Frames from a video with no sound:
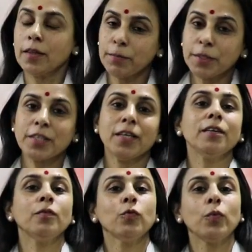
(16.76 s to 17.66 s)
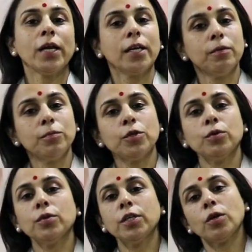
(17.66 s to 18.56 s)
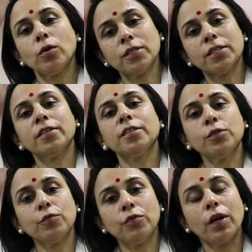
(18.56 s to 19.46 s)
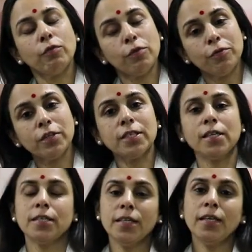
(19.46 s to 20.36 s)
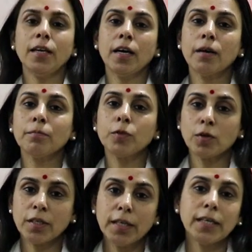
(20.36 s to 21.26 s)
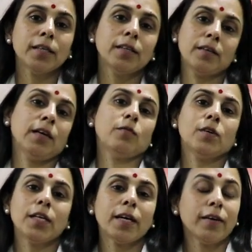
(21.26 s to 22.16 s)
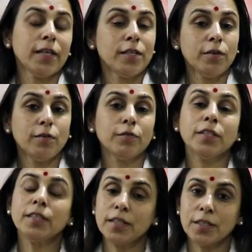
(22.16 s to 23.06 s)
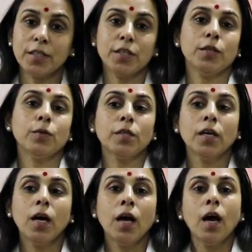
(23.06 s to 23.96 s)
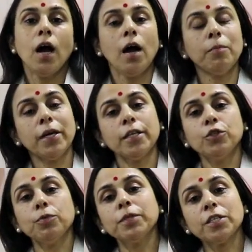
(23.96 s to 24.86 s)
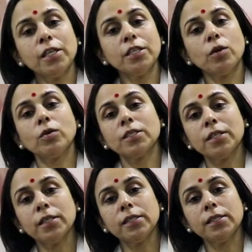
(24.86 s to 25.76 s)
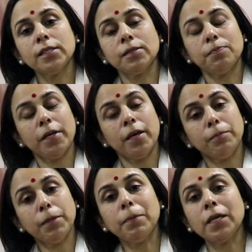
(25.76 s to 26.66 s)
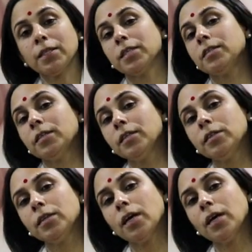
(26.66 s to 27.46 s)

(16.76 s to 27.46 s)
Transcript: Namaskar. Welcome to the talk series of Raval Fertility. I am Dr. Nikita Raval, डायरेक्टर ऑफ दिस इंस्टीट्यूट हमारी जो पिछली टॉक सीरीज़ पे हमने बात की थी